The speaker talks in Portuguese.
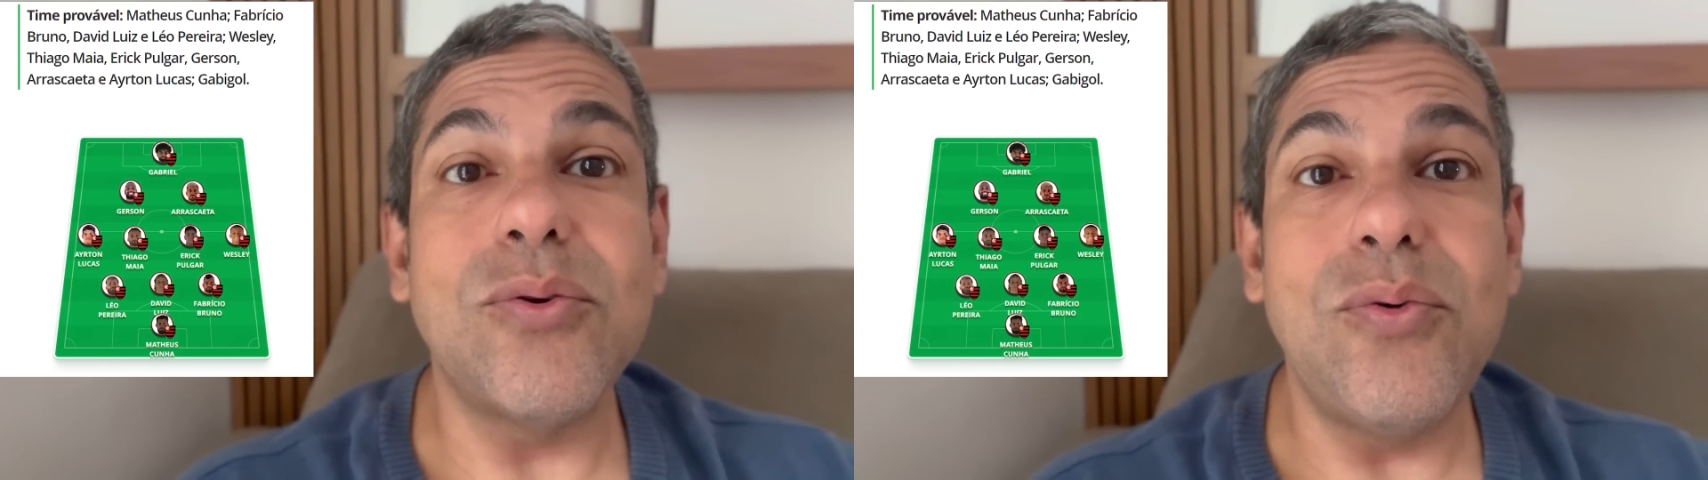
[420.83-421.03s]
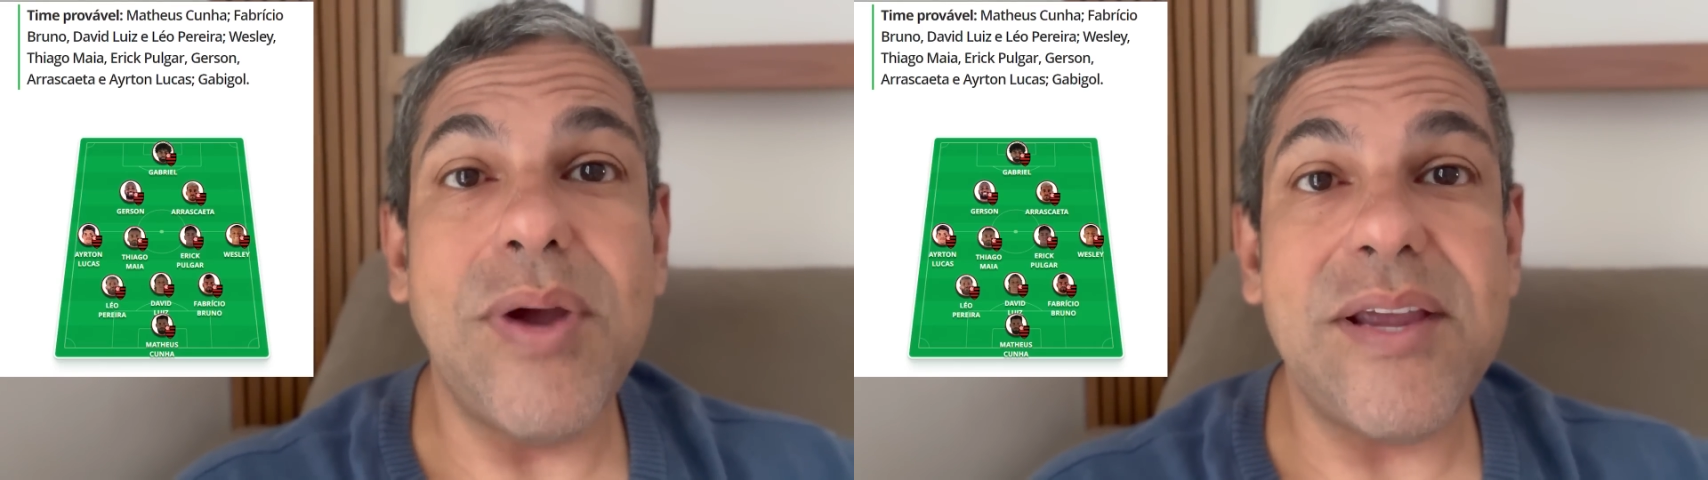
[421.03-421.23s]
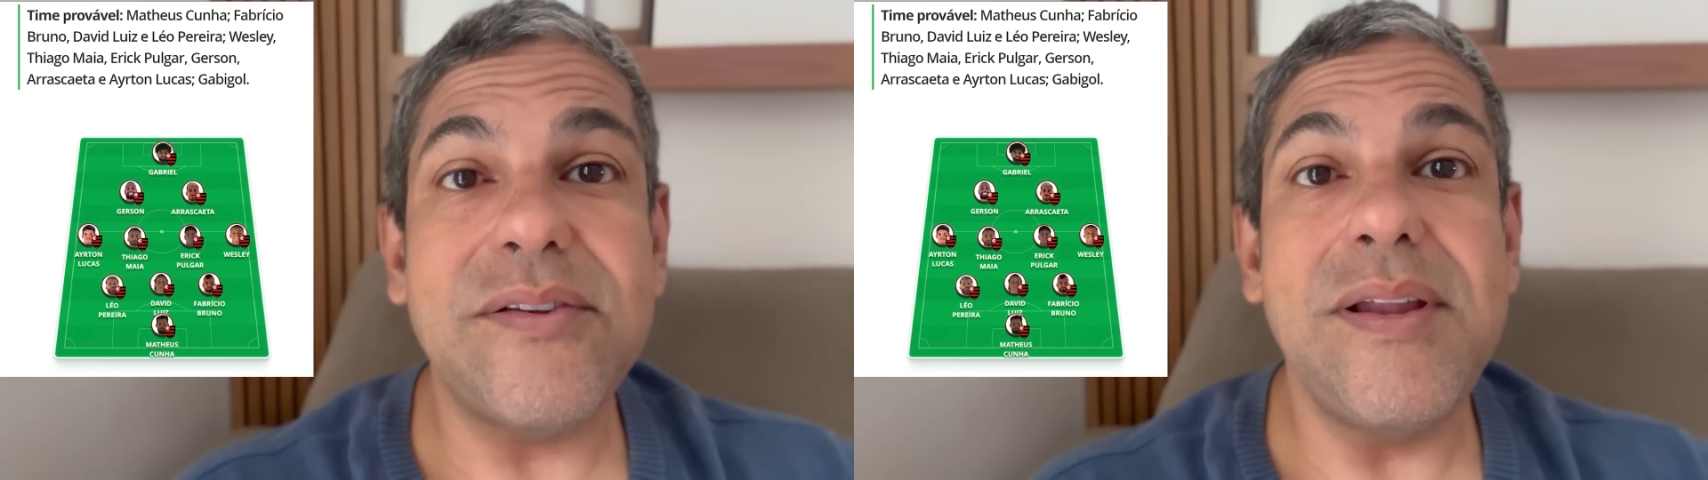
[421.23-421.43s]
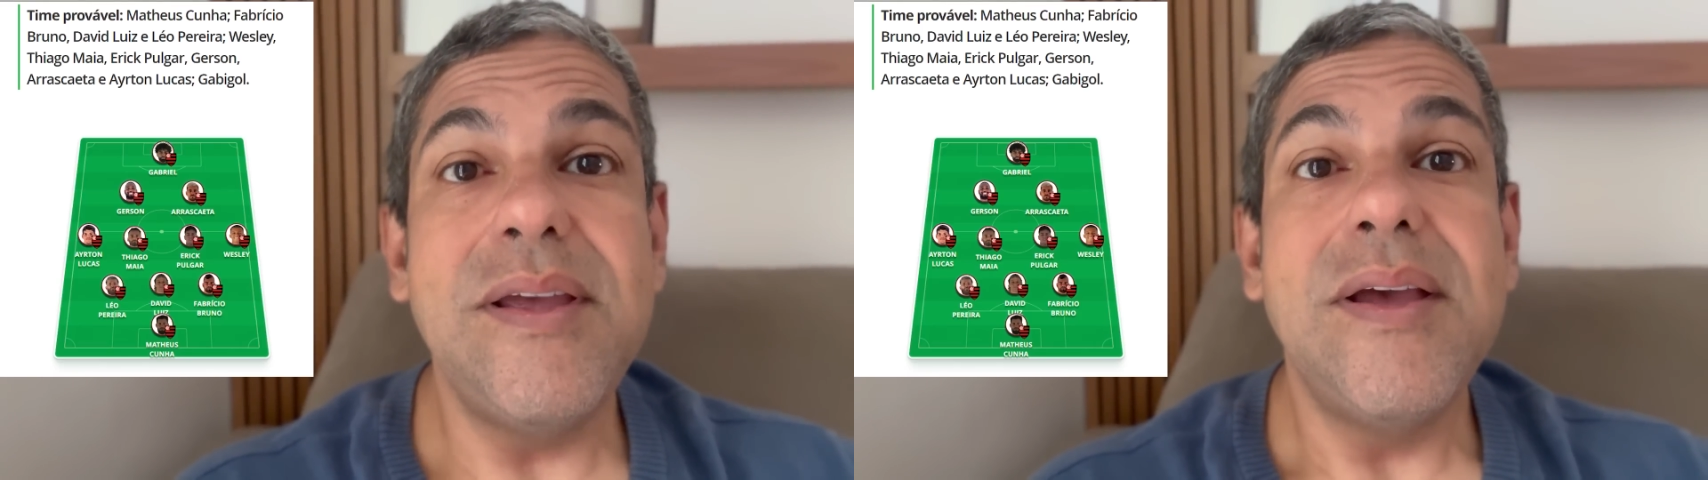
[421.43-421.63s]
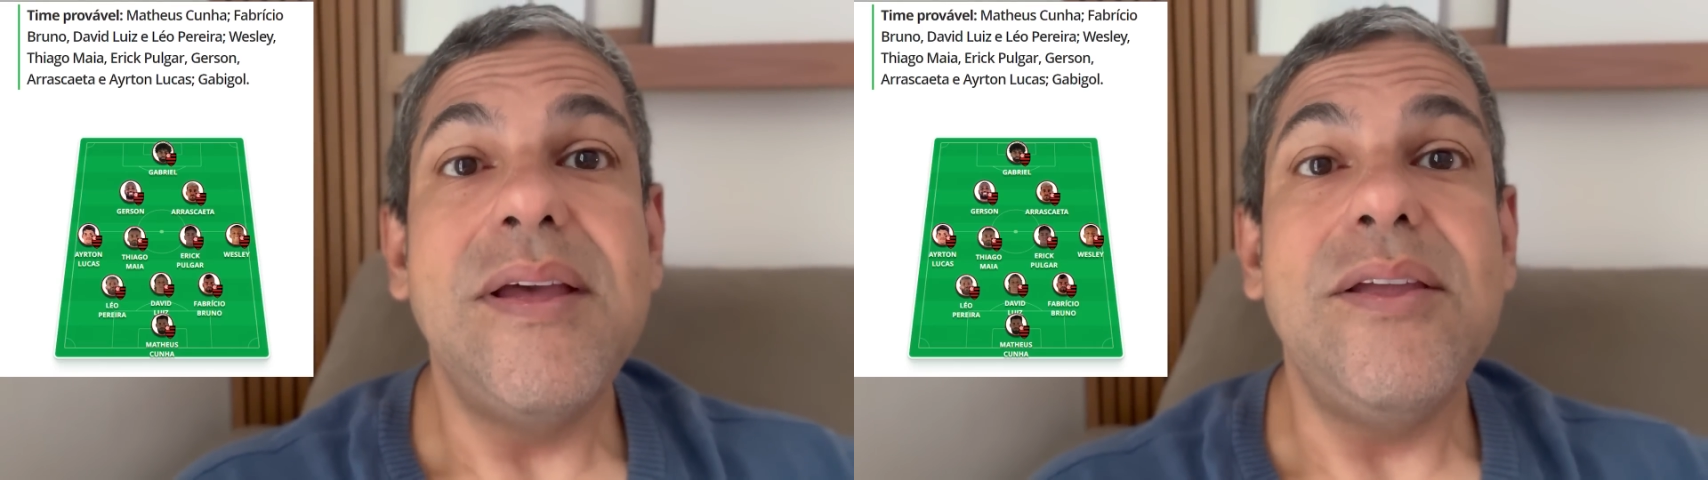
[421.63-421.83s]
com Wesley
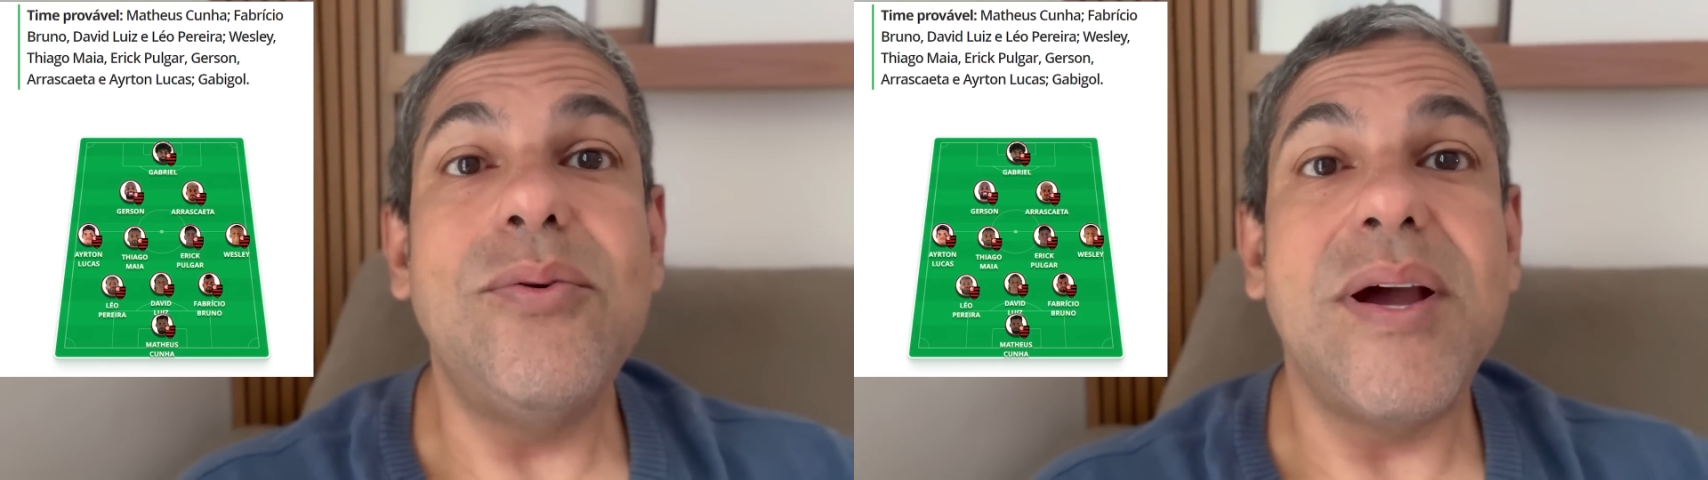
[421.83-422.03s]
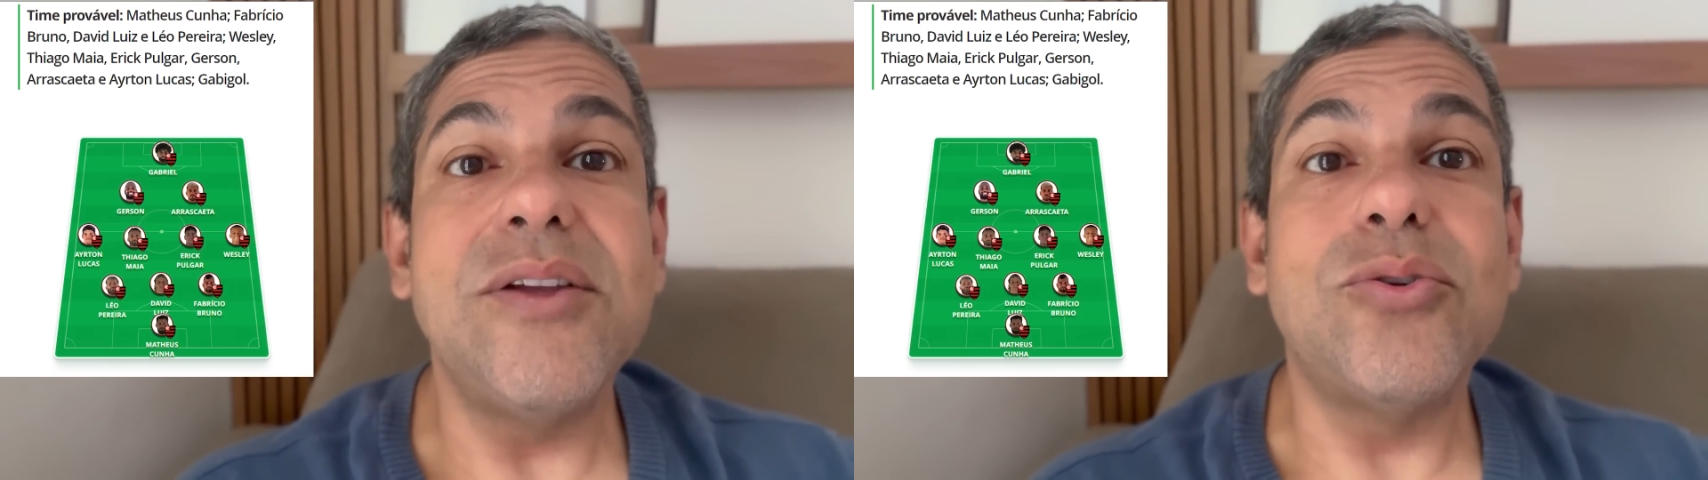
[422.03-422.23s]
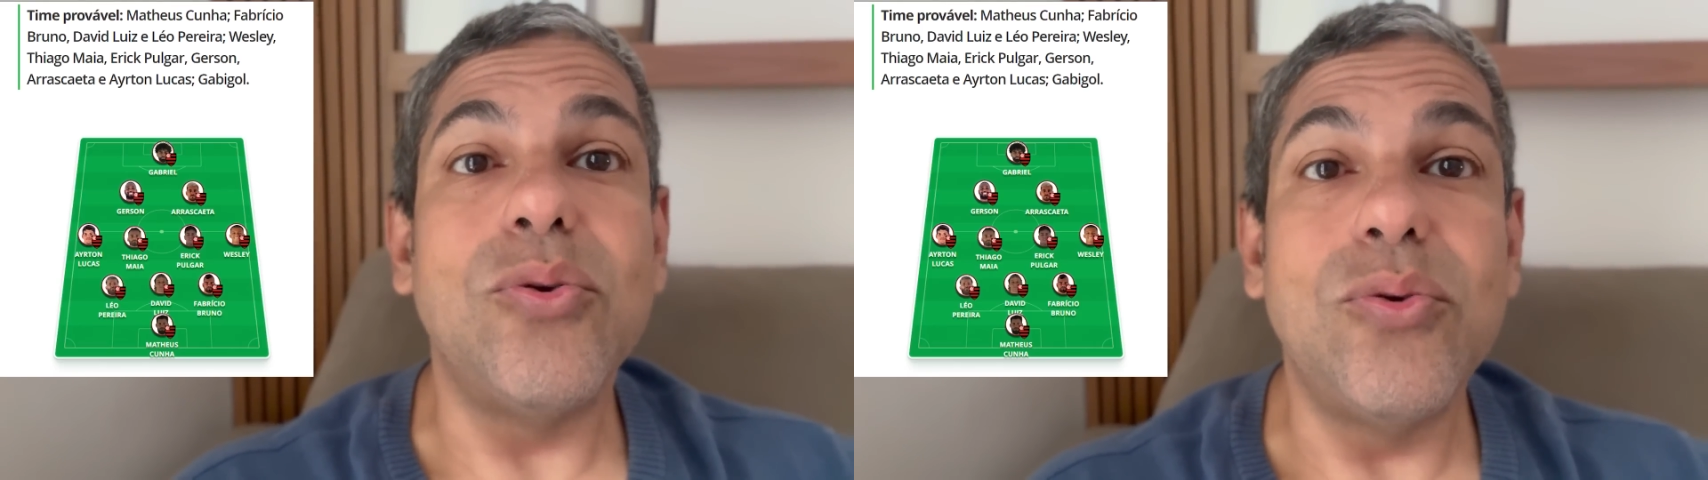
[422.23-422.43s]
e o Ayrton